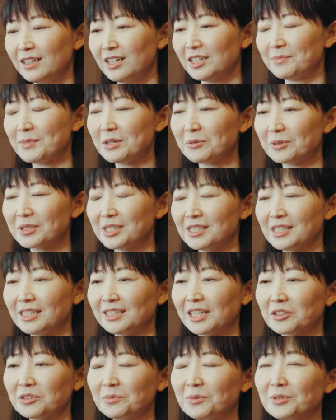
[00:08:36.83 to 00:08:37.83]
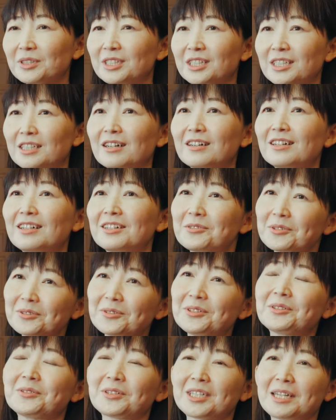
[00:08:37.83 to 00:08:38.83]
弁護士になりたいと思っていたからこ
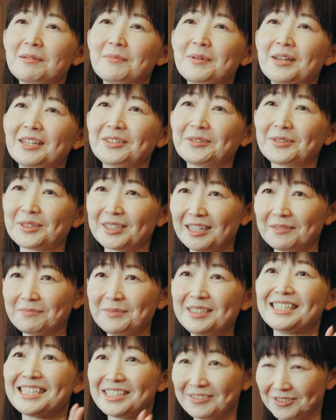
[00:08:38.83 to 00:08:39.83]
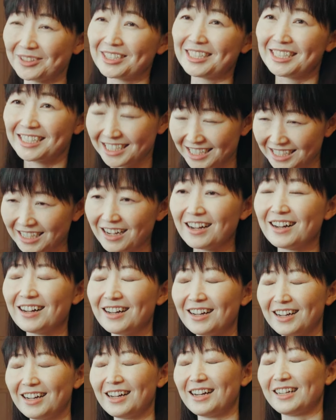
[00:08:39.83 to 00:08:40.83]
そ一生懸命勉強した民事の知識が
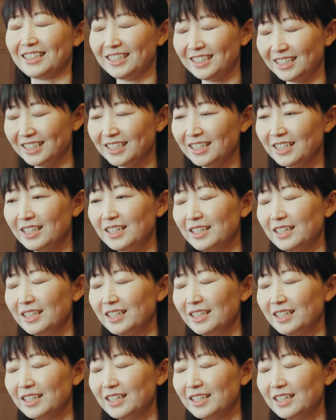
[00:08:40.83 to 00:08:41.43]
あり